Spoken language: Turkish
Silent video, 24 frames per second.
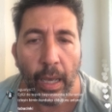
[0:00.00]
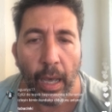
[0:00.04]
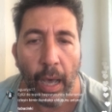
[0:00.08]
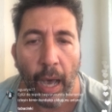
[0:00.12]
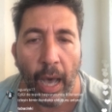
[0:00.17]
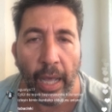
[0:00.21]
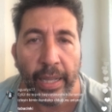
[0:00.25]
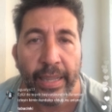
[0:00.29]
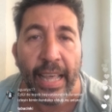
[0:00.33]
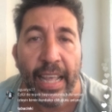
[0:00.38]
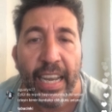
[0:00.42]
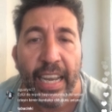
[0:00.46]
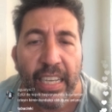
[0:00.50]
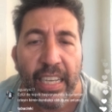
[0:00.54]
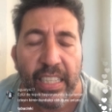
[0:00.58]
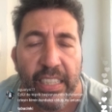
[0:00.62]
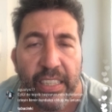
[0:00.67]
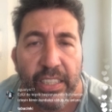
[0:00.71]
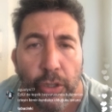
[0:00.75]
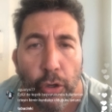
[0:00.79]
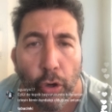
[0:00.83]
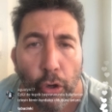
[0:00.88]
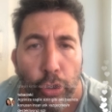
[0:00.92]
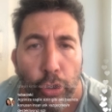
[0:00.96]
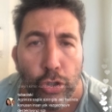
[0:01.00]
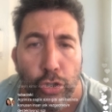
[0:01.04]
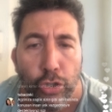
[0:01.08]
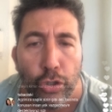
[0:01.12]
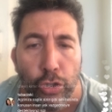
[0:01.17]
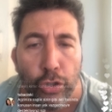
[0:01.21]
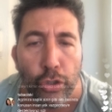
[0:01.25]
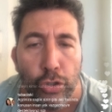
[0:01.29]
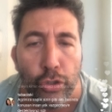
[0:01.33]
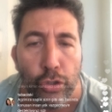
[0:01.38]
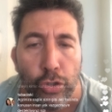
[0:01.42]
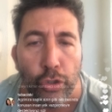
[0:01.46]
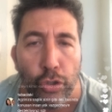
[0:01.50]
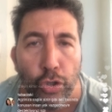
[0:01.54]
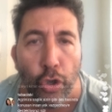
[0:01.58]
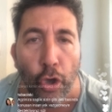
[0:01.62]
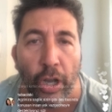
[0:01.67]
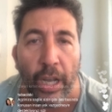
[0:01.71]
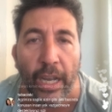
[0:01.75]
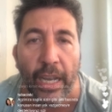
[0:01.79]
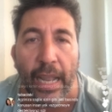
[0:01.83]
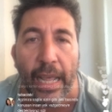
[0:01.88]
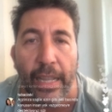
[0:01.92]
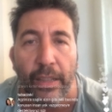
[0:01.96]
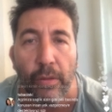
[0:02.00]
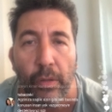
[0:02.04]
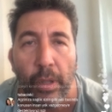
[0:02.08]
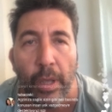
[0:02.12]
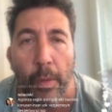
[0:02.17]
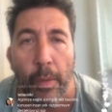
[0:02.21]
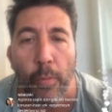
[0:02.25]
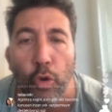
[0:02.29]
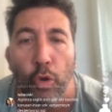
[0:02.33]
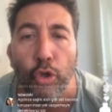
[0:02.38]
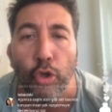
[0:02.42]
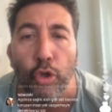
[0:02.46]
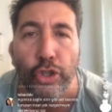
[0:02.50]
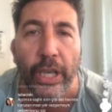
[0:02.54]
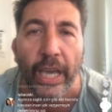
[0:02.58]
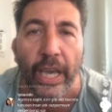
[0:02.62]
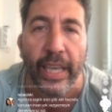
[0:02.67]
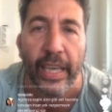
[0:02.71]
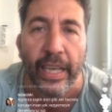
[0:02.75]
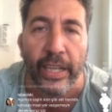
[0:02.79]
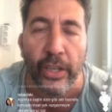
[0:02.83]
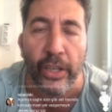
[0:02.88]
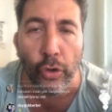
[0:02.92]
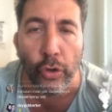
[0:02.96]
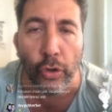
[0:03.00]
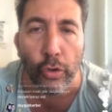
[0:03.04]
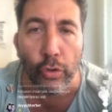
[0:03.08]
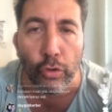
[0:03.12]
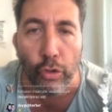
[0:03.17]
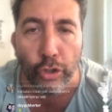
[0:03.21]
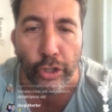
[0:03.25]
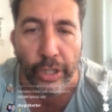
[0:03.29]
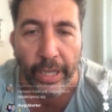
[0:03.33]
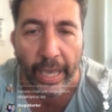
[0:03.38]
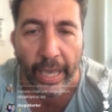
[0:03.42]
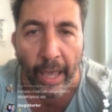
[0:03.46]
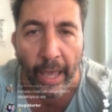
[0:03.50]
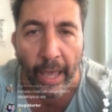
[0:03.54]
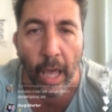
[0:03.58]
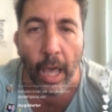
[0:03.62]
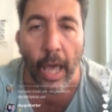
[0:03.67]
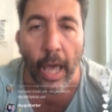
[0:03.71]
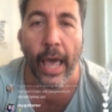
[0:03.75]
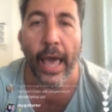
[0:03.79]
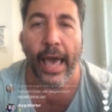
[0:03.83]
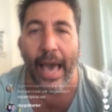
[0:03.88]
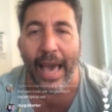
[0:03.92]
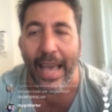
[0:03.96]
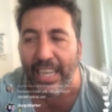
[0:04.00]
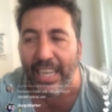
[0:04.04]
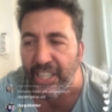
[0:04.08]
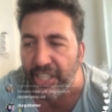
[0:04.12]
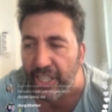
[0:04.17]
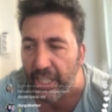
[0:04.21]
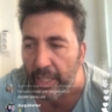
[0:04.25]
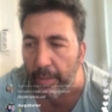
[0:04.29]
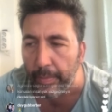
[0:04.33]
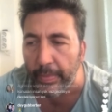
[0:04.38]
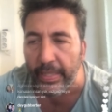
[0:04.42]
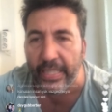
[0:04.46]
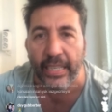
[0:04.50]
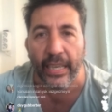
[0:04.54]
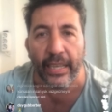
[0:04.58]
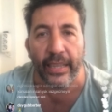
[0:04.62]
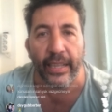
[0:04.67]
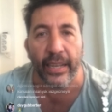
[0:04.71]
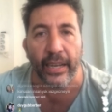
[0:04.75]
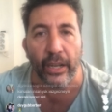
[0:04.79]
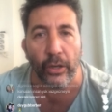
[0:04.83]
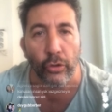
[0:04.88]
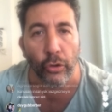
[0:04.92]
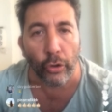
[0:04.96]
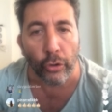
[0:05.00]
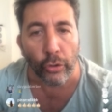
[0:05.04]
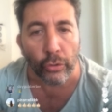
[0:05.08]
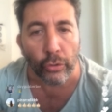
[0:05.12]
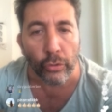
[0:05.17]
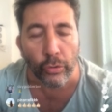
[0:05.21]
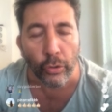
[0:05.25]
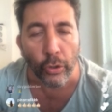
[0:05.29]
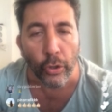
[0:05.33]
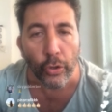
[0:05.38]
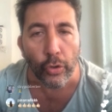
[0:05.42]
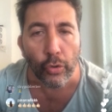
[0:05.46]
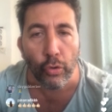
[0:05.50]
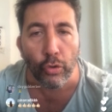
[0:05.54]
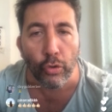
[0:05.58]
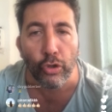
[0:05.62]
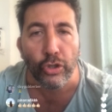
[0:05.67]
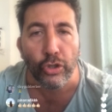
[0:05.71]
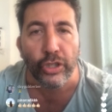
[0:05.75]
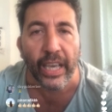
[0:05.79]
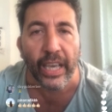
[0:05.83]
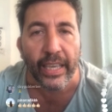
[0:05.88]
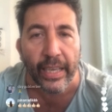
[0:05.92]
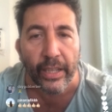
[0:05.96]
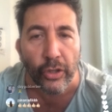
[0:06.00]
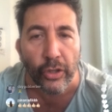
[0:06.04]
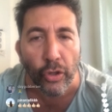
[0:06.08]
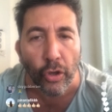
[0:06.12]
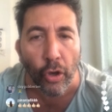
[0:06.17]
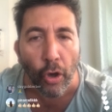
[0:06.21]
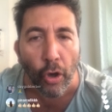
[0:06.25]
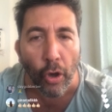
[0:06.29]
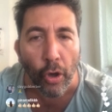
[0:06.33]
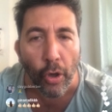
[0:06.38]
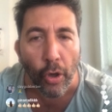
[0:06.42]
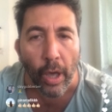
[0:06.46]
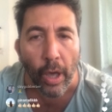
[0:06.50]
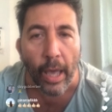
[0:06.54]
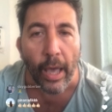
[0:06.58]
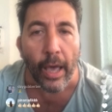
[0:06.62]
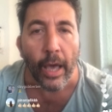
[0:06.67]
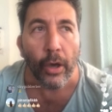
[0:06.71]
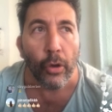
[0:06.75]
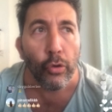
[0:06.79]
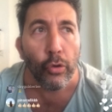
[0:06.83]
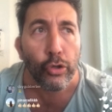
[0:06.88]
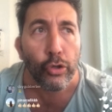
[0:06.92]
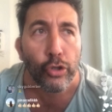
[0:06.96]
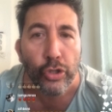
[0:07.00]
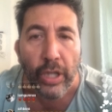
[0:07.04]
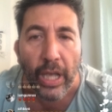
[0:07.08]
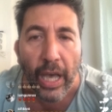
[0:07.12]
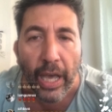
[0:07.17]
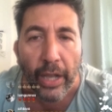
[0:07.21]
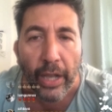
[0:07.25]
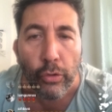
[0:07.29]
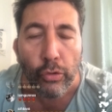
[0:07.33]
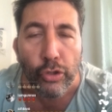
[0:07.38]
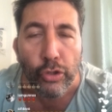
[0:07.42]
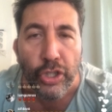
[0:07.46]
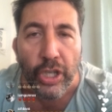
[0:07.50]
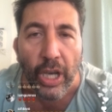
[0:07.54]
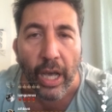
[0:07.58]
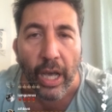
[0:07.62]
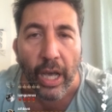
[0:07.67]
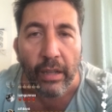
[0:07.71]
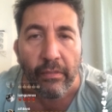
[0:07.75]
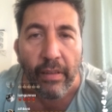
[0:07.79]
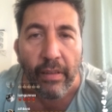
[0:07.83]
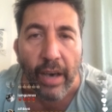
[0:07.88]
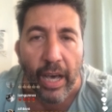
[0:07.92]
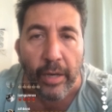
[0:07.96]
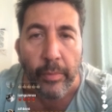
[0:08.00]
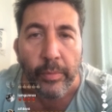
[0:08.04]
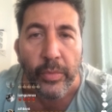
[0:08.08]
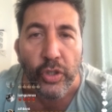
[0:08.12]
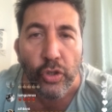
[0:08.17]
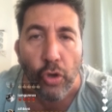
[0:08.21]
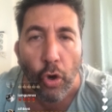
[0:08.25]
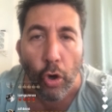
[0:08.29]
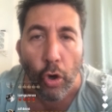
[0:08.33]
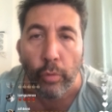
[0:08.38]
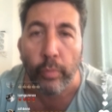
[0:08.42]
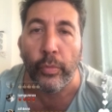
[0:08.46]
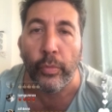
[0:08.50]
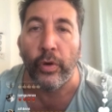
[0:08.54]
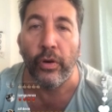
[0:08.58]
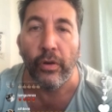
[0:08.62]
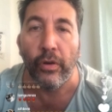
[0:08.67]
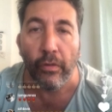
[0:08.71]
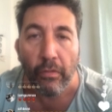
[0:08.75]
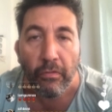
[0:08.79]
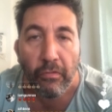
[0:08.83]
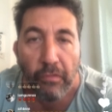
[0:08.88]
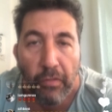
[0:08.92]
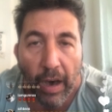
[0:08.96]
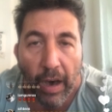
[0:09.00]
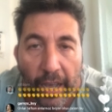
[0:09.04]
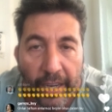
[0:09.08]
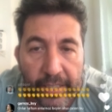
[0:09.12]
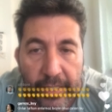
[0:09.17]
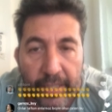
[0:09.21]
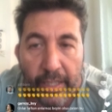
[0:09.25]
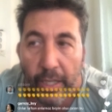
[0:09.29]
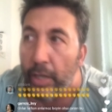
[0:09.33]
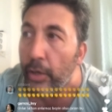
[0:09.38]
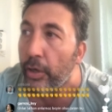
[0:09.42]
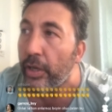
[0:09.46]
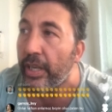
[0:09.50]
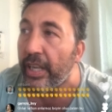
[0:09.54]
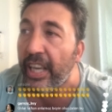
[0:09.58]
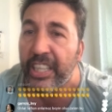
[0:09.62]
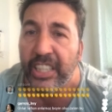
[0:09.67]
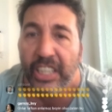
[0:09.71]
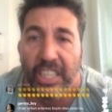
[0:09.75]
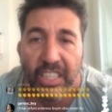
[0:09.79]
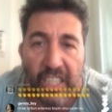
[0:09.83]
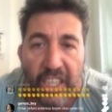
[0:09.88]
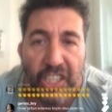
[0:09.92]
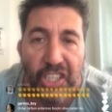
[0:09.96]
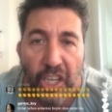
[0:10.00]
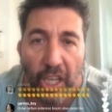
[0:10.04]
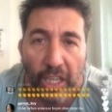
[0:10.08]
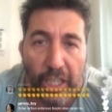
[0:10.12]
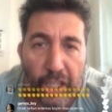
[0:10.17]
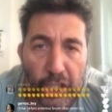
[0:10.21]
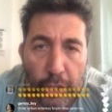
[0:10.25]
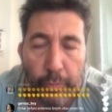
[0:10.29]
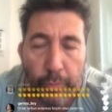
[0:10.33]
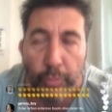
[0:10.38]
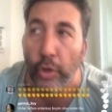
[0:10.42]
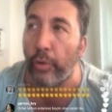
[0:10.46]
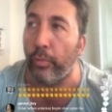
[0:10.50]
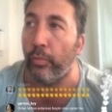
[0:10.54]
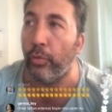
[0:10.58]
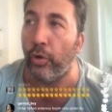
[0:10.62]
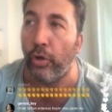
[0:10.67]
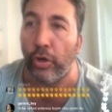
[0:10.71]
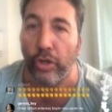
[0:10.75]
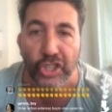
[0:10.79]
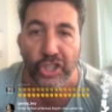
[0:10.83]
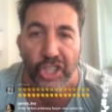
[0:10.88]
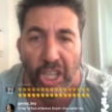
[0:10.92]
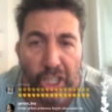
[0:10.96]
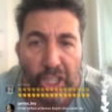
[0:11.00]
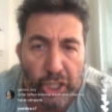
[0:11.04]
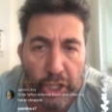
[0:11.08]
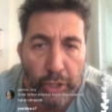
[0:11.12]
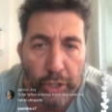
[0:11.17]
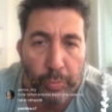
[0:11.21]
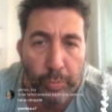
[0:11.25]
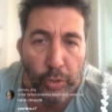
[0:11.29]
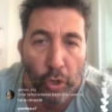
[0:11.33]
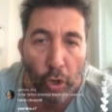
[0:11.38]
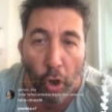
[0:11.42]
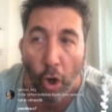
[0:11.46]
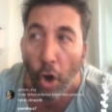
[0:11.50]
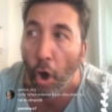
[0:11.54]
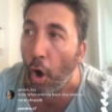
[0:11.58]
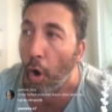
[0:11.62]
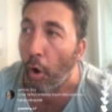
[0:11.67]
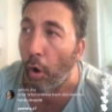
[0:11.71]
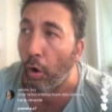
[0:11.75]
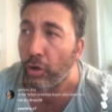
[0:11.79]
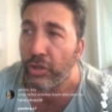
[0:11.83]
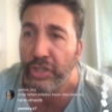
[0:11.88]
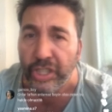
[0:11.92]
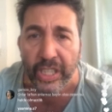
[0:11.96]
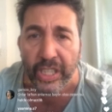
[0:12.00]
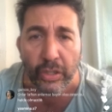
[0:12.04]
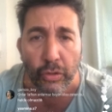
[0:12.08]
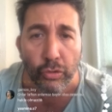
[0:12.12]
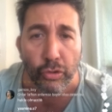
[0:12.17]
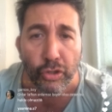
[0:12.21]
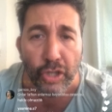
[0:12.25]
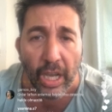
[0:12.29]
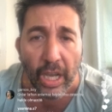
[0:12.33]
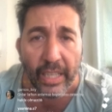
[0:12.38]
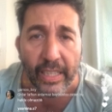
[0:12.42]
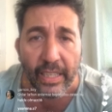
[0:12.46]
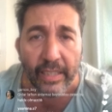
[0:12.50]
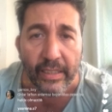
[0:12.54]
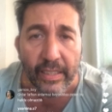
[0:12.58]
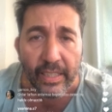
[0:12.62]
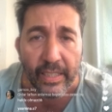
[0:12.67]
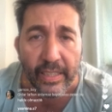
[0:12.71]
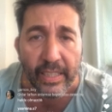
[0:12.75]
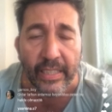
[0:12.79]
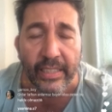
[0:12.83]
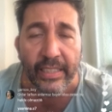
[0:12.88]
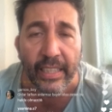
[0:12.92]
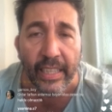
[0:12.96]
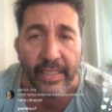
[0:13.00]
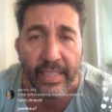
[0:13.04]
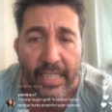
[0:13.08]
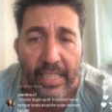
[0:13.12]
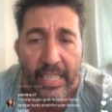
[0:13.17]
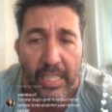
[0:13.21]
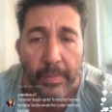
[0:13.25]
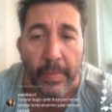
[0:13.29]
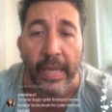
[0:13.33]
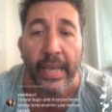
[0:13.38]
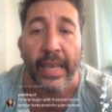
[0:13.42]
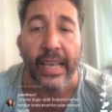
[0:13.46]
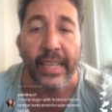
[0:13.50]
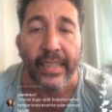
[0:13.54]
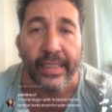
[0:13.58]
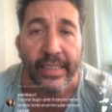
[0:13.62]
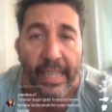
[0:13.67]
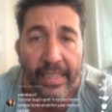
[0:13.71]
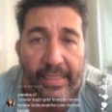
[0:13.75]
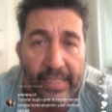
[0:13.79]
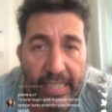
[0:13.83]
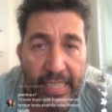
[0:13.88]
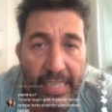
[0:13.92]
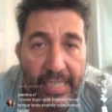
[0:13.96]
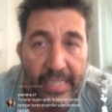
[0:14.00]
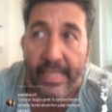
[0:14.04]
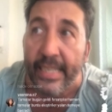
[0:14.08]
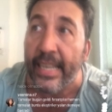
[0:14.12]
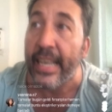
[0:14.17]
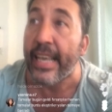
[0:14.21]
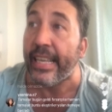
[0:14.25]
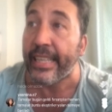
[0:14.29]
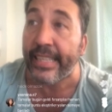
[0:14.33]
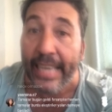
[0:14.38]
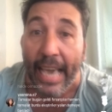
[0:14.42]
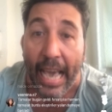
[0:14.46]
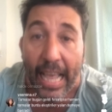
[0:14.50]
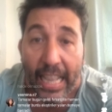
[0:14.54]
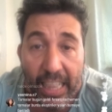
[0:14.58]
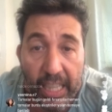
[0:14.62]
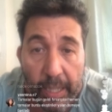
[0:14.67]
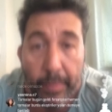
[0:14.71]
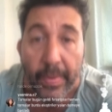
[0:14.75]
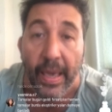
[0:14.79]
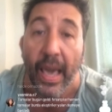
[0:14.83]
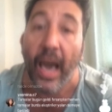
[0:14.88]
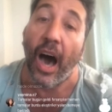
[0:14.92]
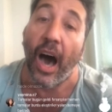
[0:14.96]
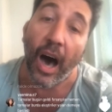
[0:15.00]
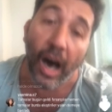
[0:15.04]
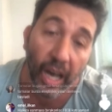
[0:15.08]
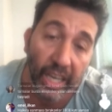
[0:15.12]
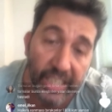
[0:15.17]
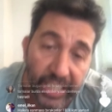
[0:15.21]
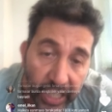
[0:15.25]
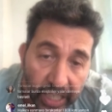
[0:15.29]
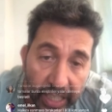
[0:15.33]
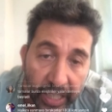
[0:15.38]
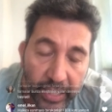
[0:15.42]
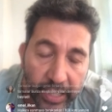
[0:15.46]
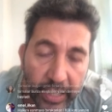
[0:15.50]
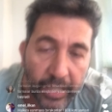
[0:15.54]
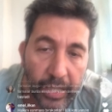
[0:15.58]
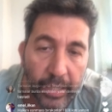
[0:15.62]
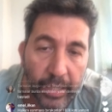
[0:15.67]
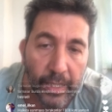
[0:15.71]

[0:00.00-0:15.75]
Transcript: Ha nerenin trollüsünüz? Söylenen Ülke yanıyor ülke. Her şeyi bir kenara koyun. Ülke yanıyor. Üç tane uçağın var mı yok mu? Var. İkisi çalışmıyor mu? Çalışmıyor. 18 uçak getirdik dediniz mi? Dediniz. Geldi mi? Hayır.